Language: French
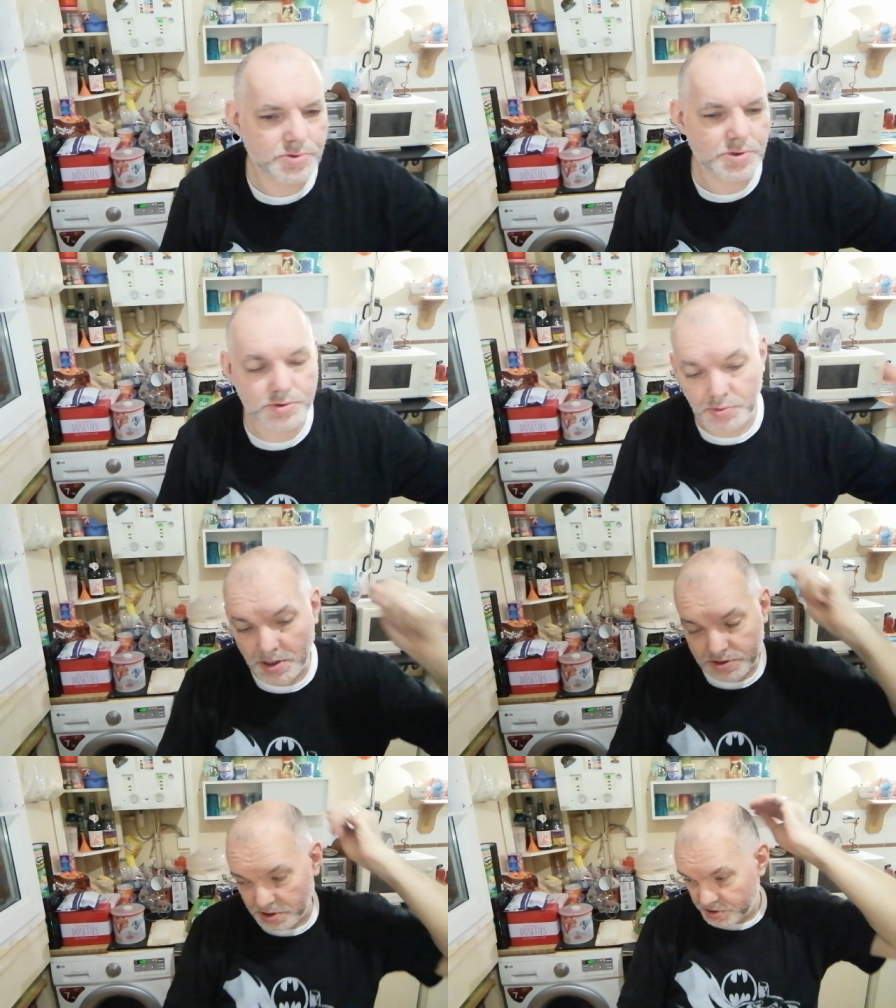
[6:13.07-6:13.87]
ce
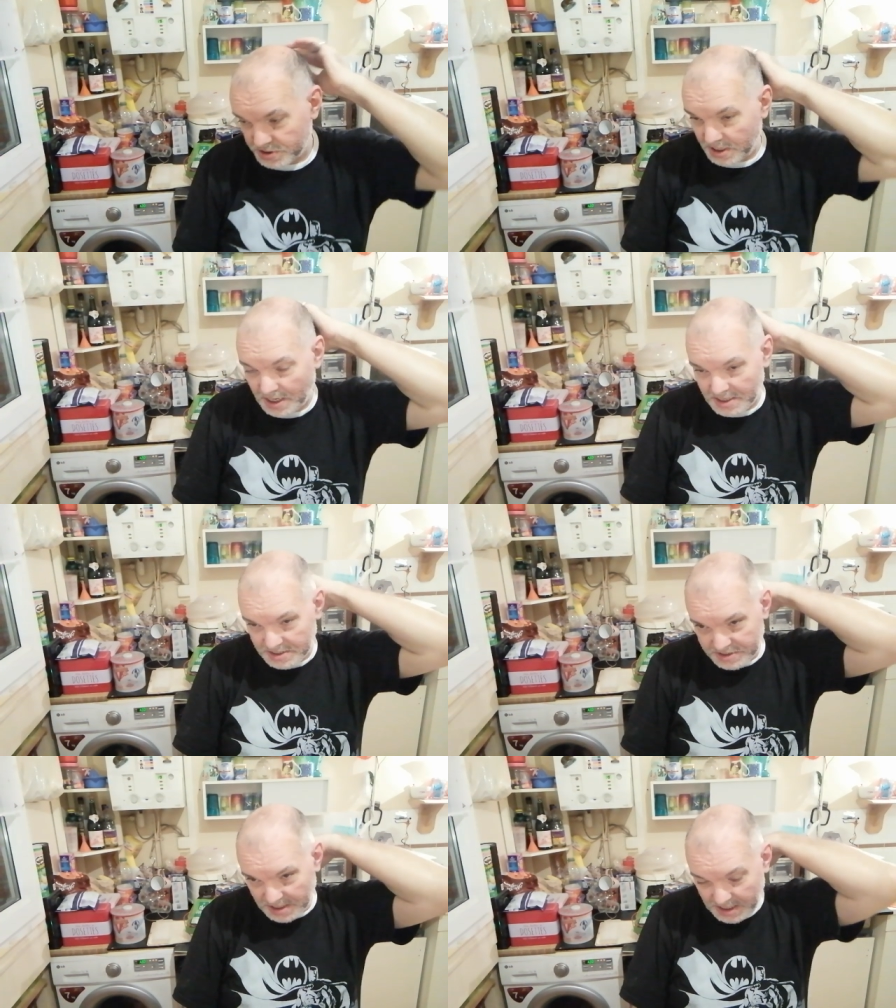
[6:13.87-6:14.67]
soir, ça y est, hein,
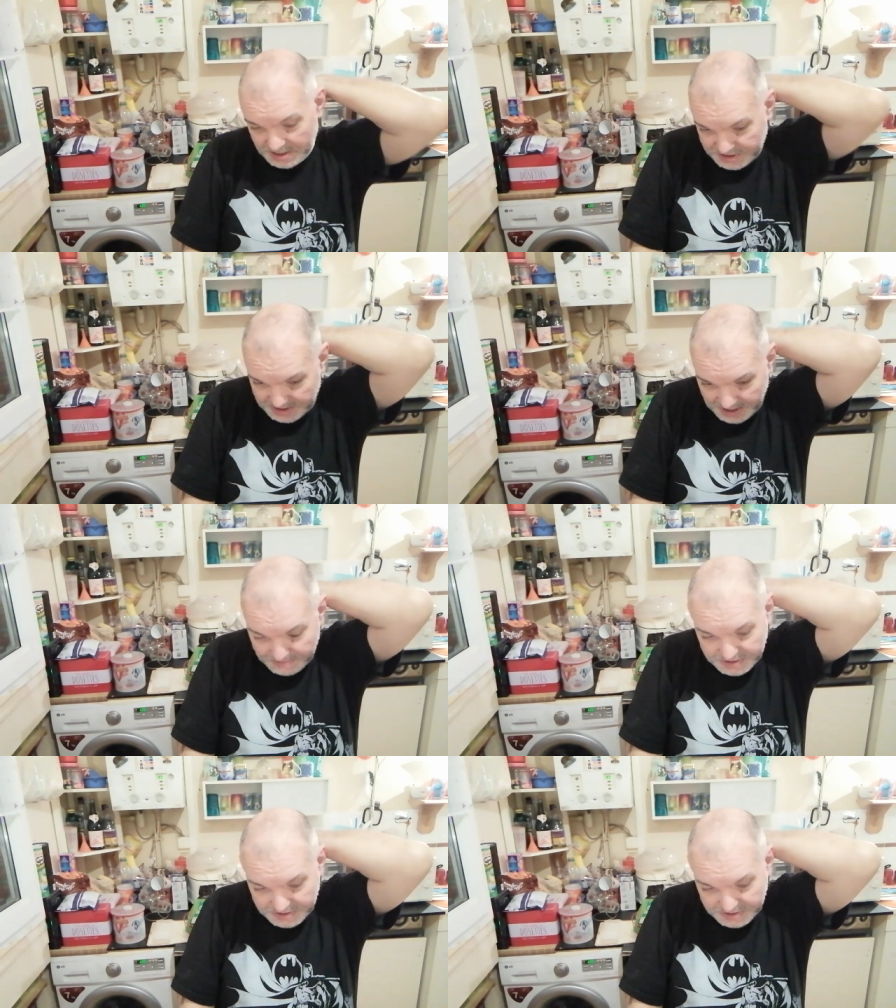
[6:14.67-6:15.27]
très très